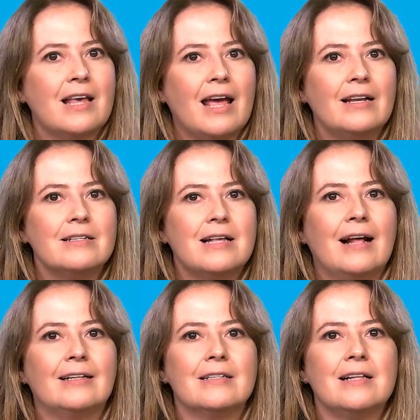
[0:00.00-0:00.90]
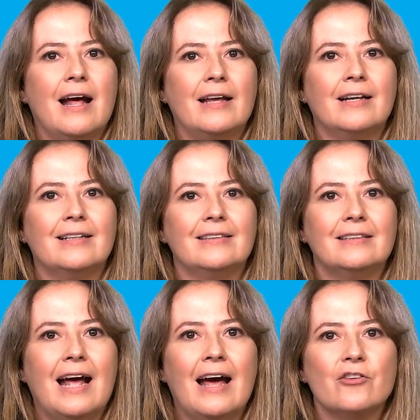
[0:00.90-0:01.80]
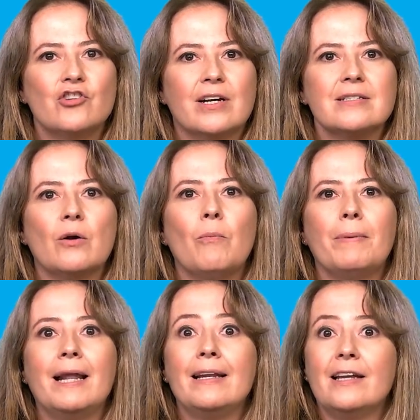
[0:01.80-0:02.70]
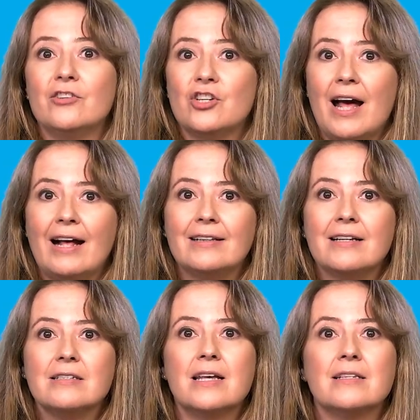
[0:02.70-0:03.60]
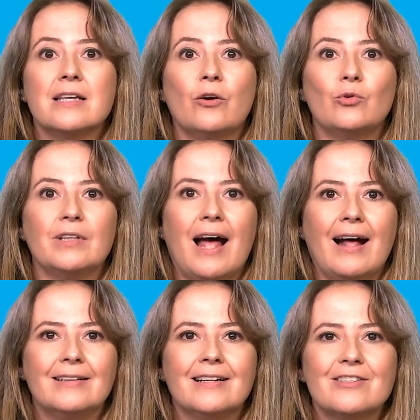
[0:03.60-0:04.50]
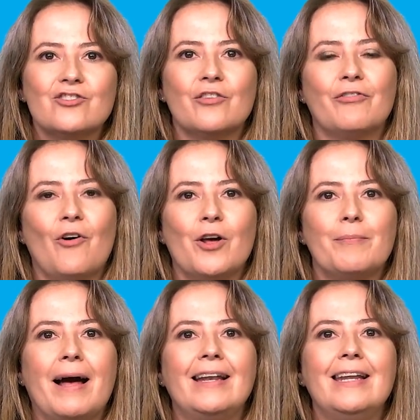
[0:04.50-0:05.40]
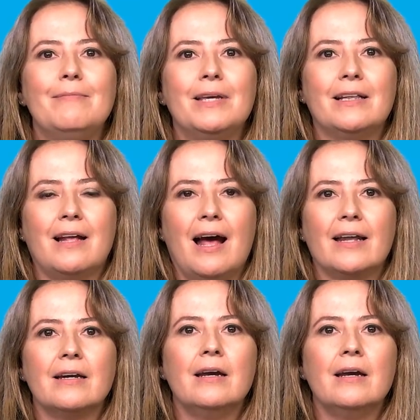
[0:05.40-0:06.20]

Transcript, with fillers: realizadas na área da Antártica são planejadas e executadas de forma a limitar